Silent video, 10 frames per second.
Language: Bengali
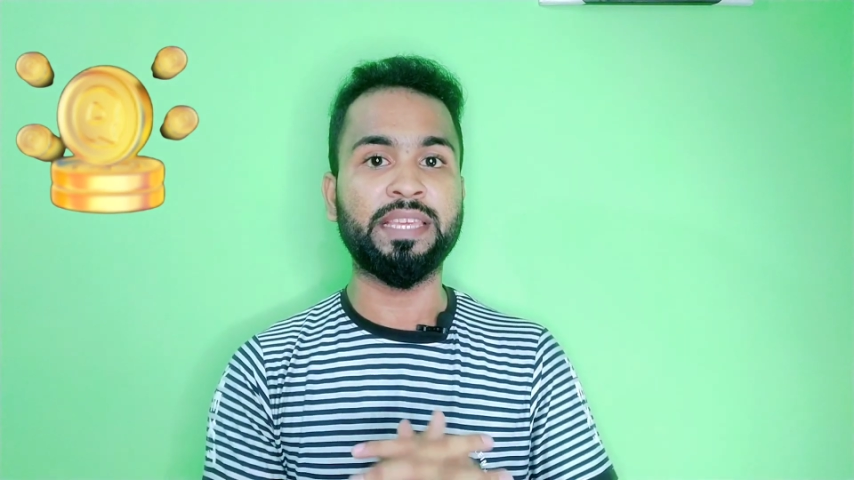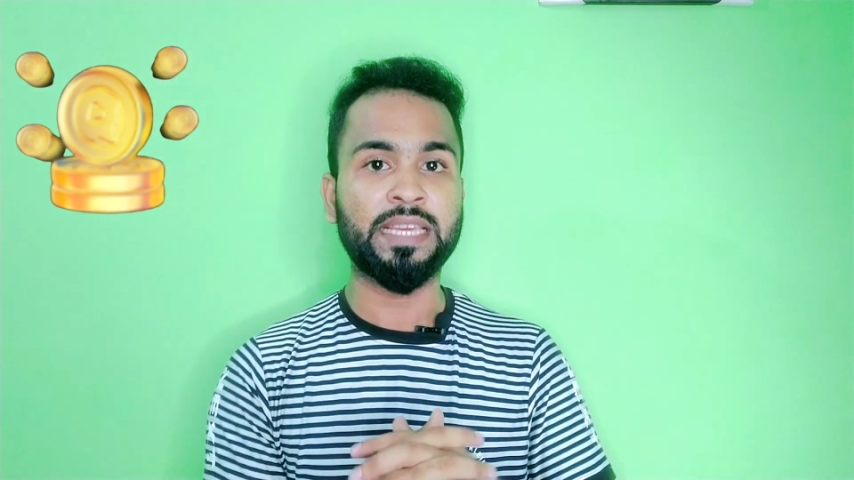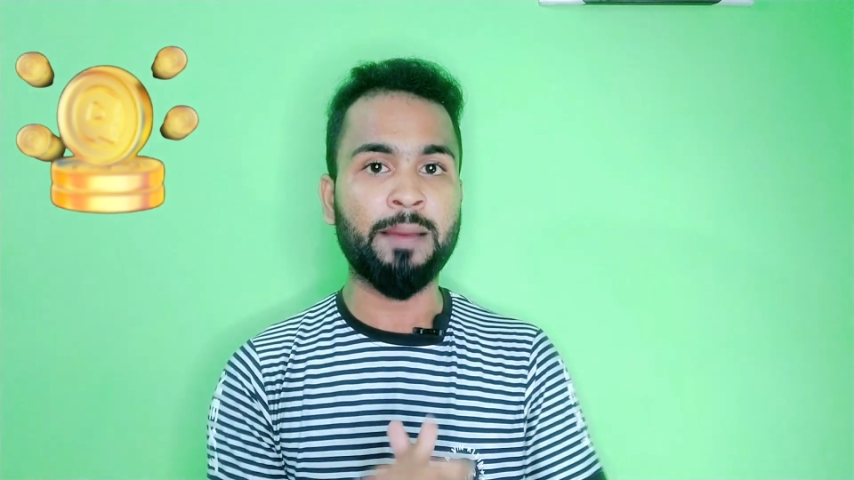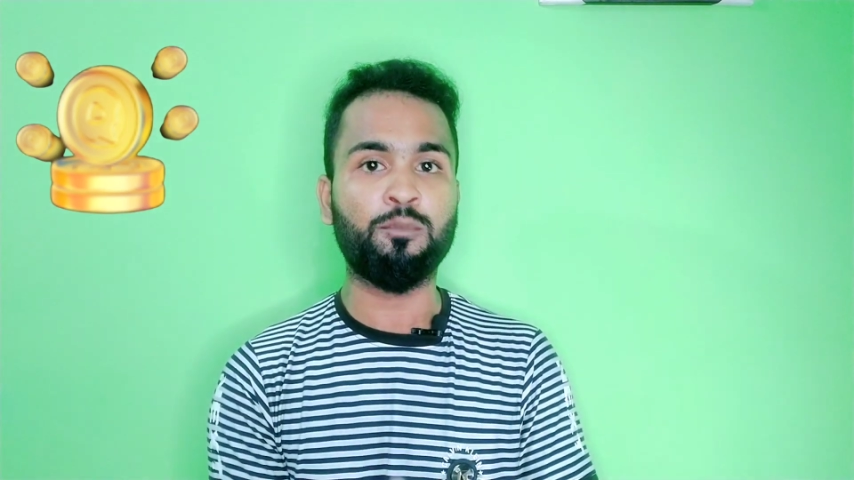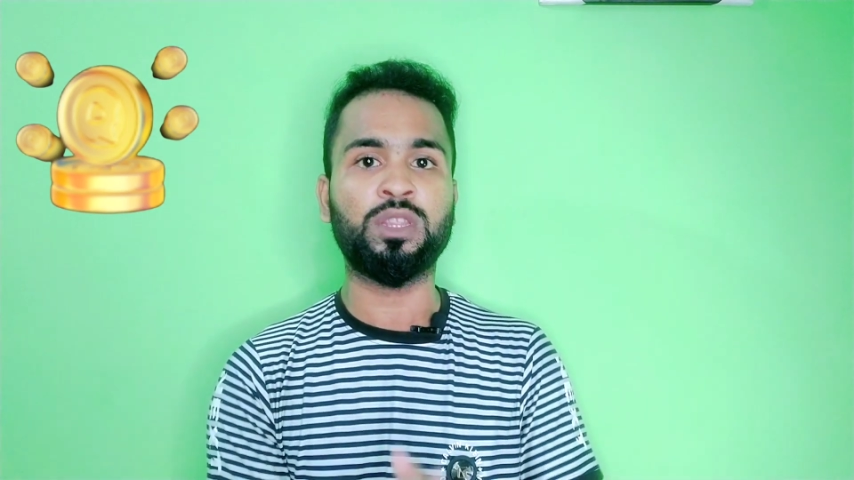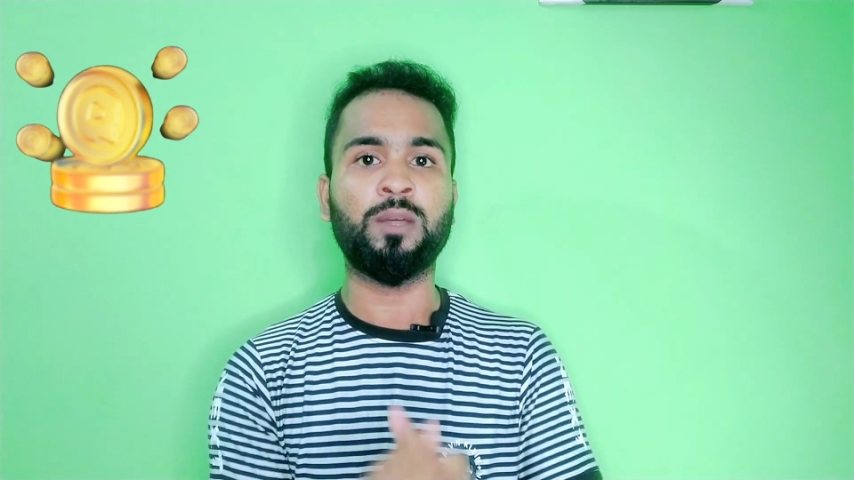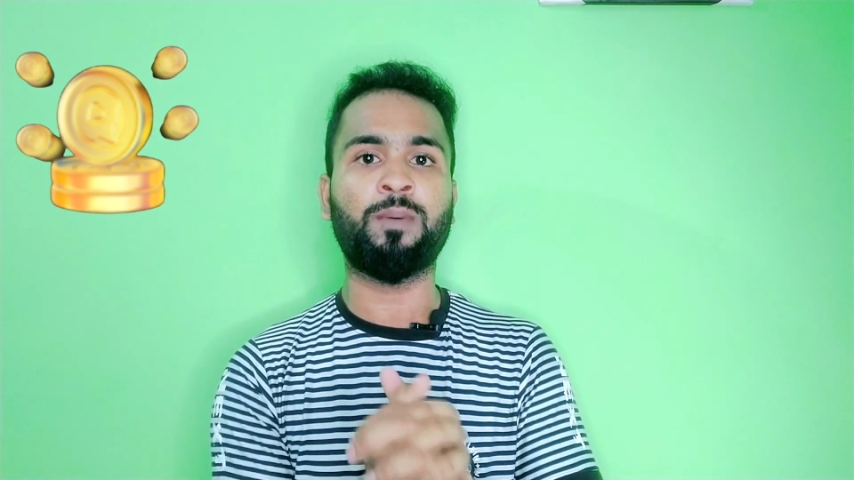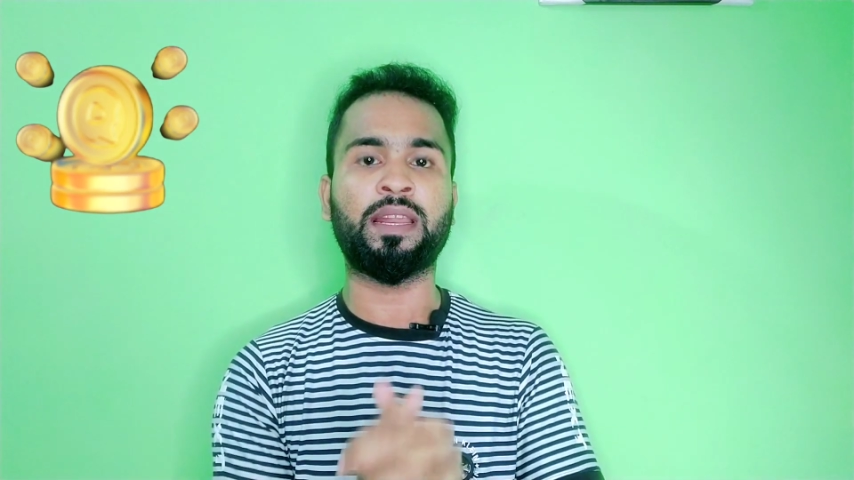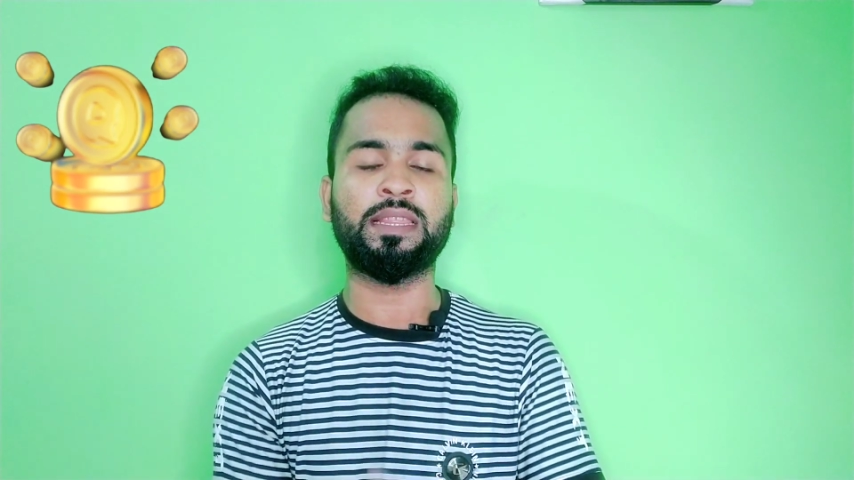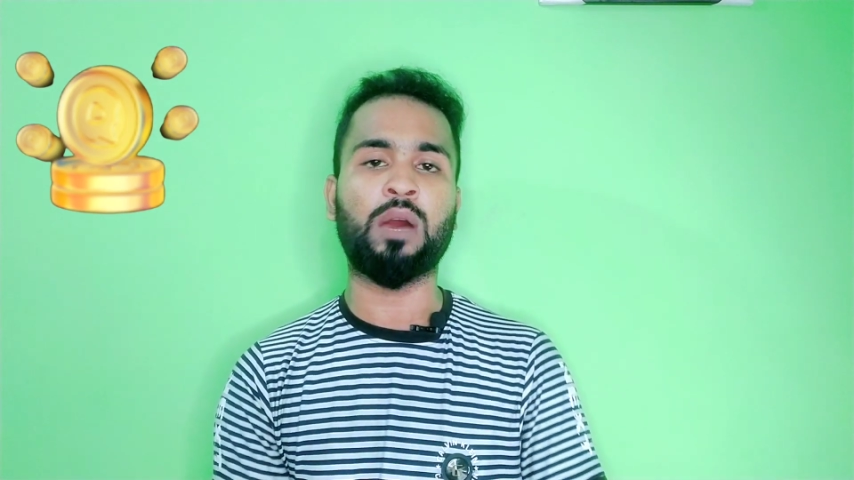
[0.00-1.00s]
ইনকাম করতে
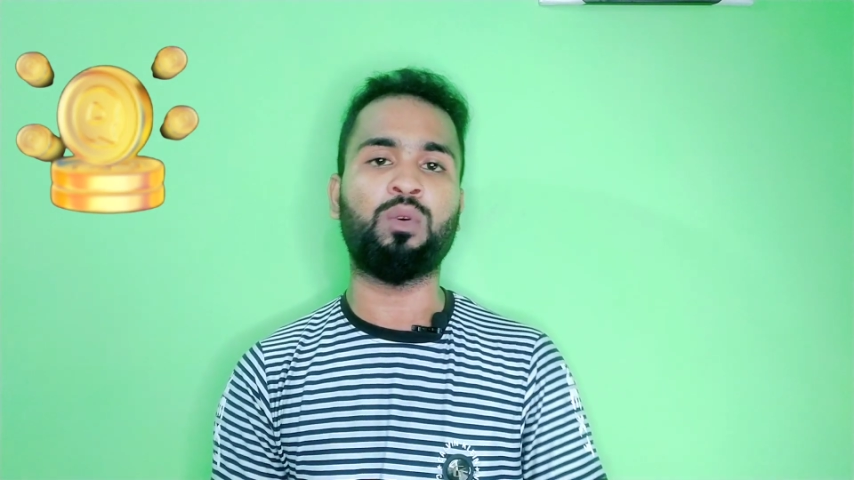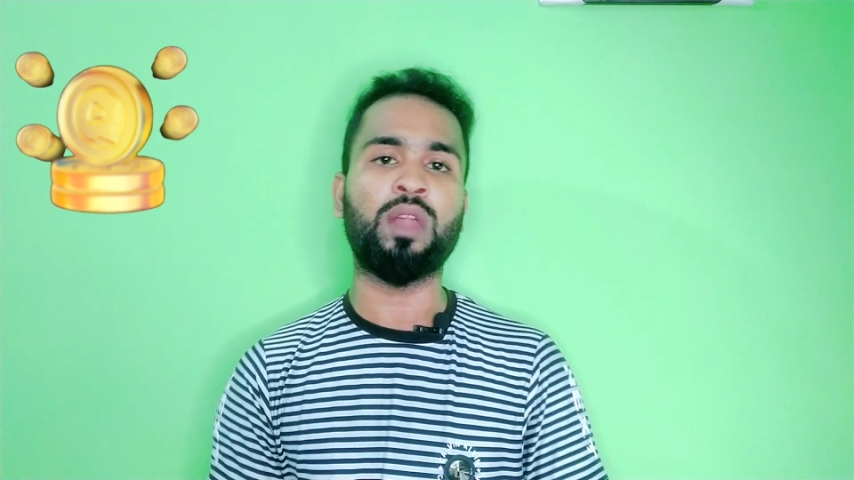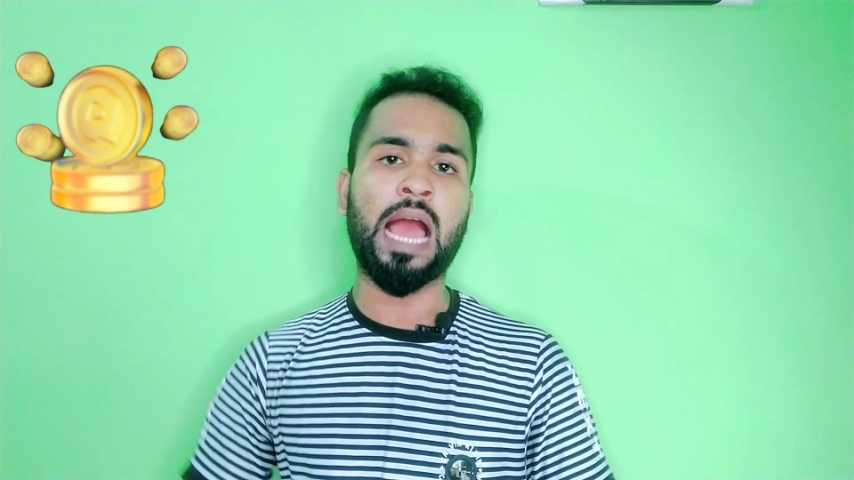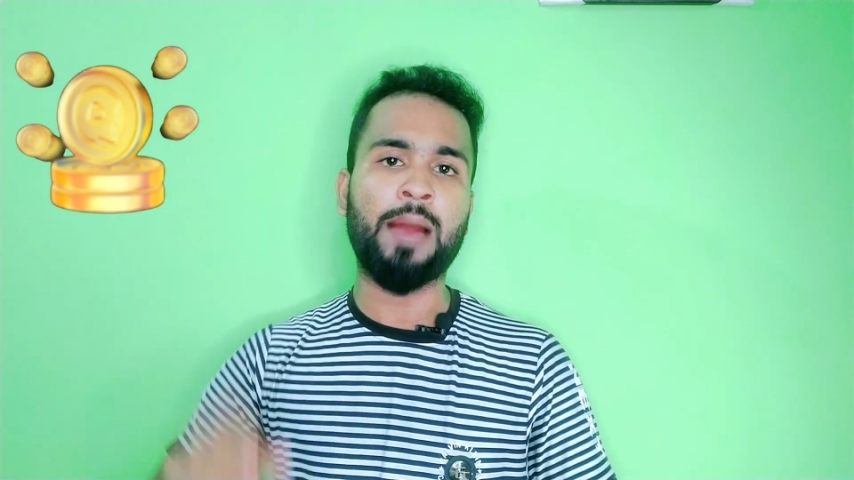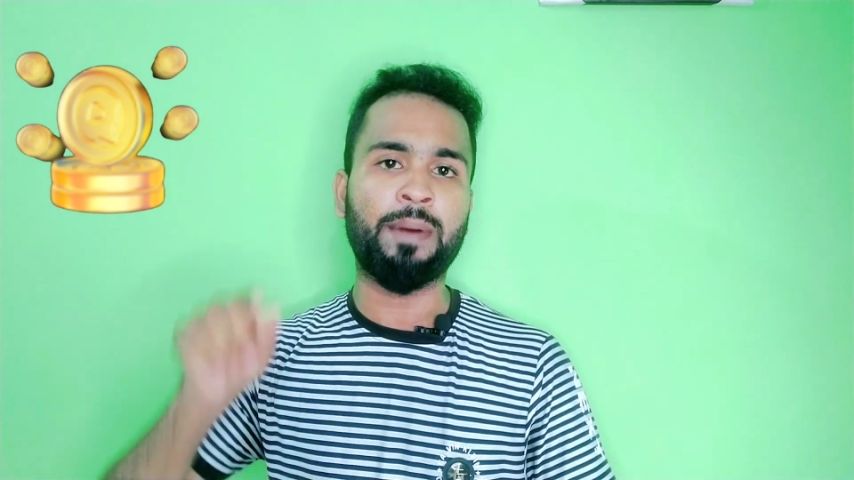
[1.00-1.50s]
পারে তাহলে